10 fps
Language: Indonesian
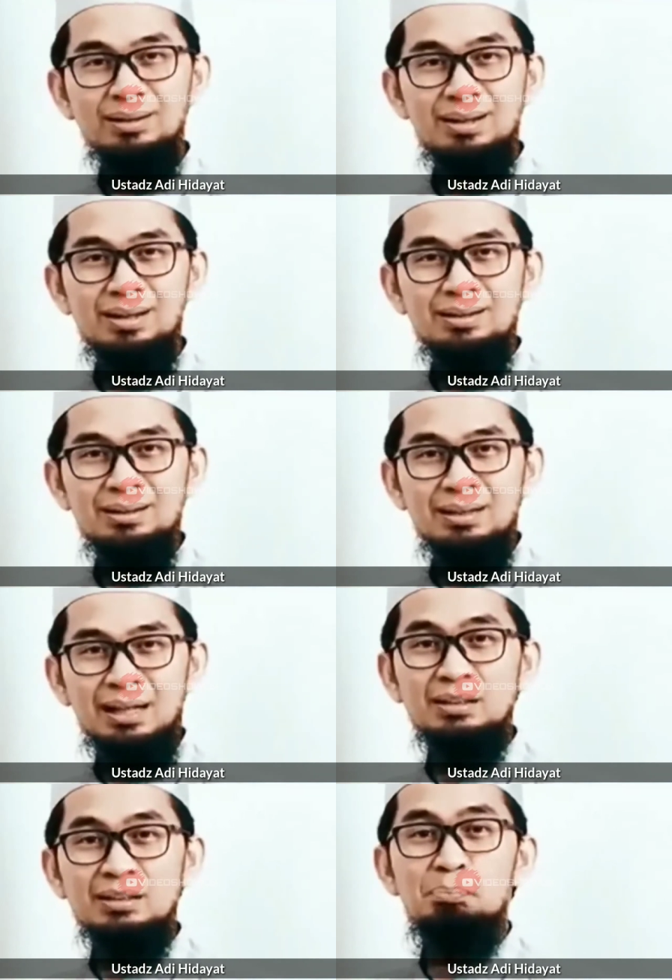ya
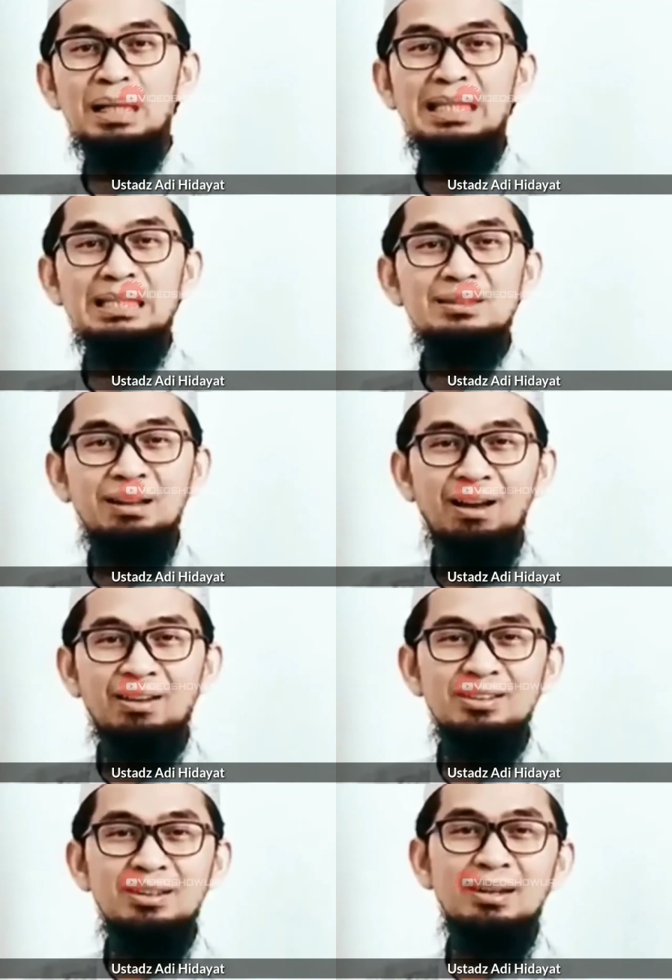rajin
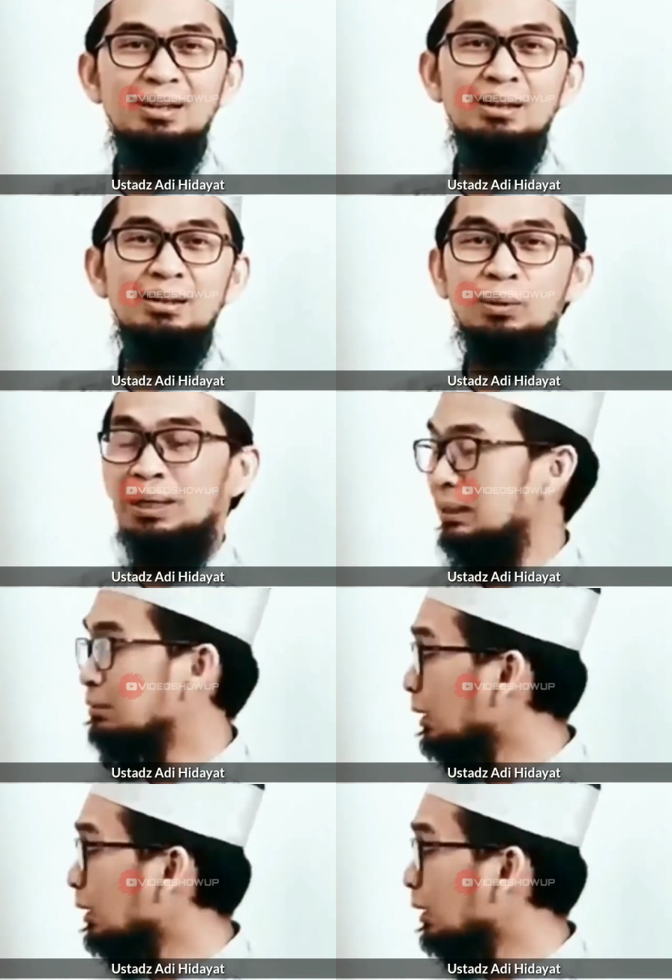berinteraksi dengan Al-Quran.